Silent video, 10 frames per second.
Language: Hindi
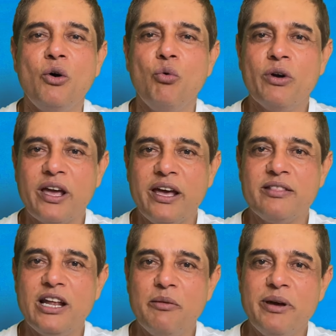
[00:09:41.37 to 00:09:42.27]
उनके
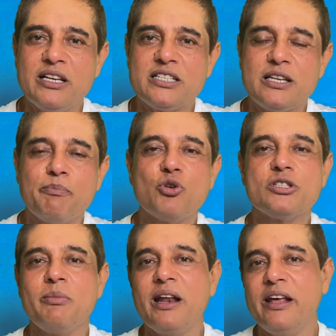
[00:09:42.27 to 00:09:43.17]
दिल में सबको
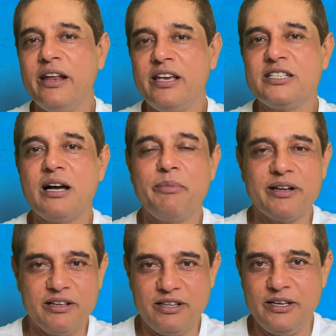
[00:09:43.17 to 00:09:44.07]
समा लेने की
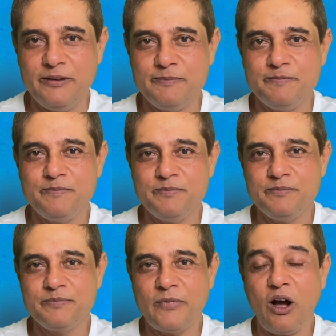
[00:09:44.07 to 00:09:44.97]
सामर्थ्य थी
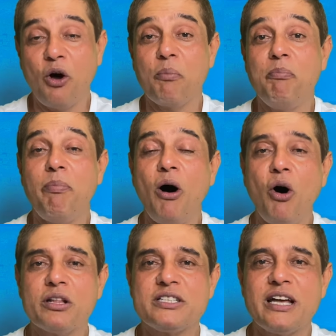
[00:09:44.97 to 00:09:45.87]
और
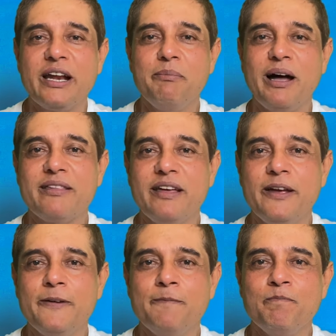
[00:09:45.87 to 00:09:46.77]
बहुत सारी
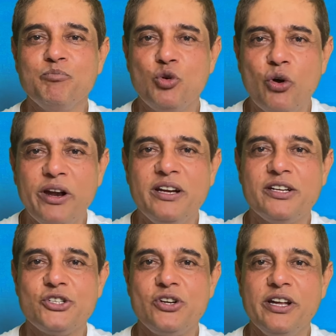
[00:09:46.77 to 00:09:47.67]
बातें उन्होंने
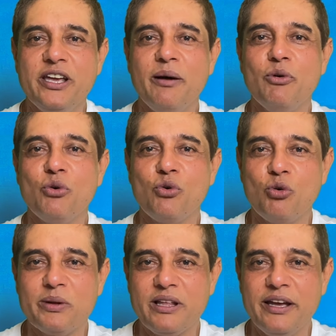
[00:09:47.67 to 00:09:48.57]
इंडस्ट्री की हम लोगों को
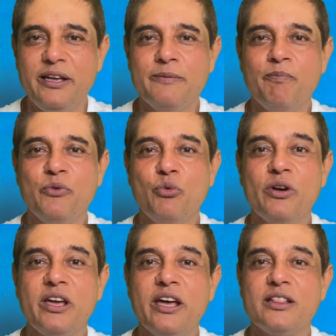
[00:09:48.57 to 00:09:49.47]
बताई
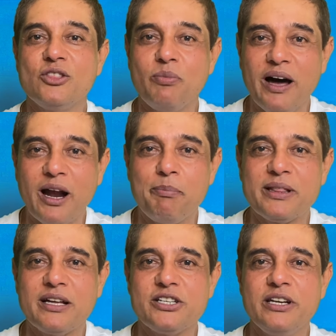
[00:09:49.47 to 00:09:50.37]
उनके द्वारा
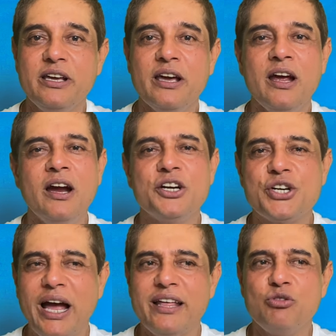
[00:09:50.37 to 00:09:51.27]
पता चली
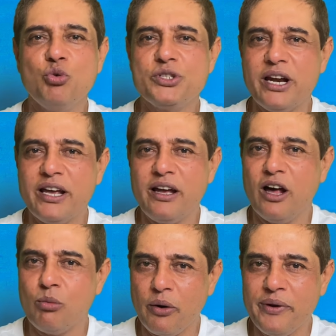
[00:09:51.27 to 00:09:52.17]
शायद दूसरे
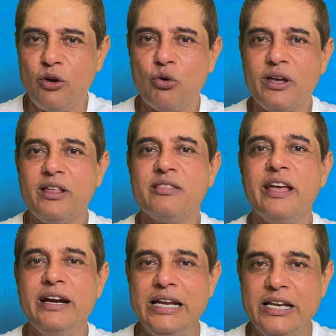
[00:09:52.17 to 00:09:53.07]
अनुभवी लोग
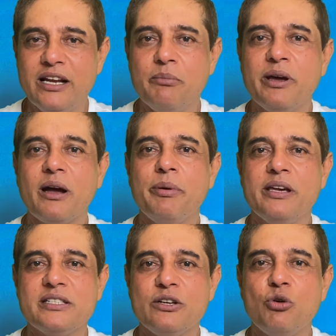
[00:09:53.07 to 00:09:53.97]
इतने डिटेल में कभी
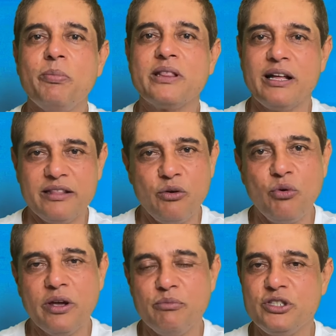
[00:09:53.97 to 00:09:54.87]
किसी को बताते
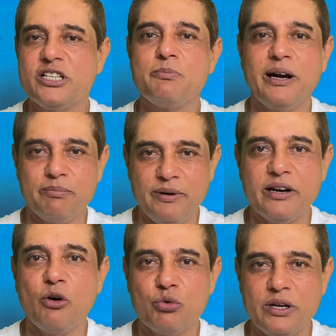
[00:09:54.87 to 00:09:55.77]
होंगे मुझे इस बात पर
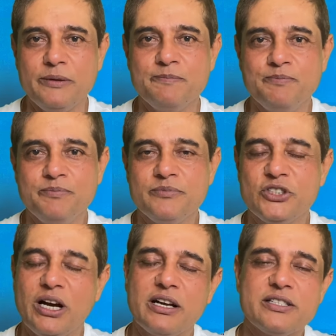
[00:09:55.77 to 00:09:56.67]
डाउट है
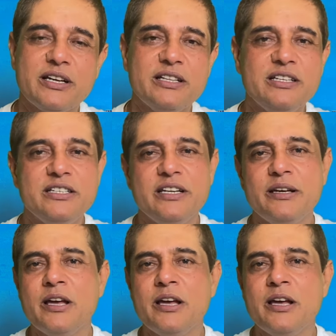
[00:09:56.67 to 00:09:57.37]
सागर सरहदी जी ने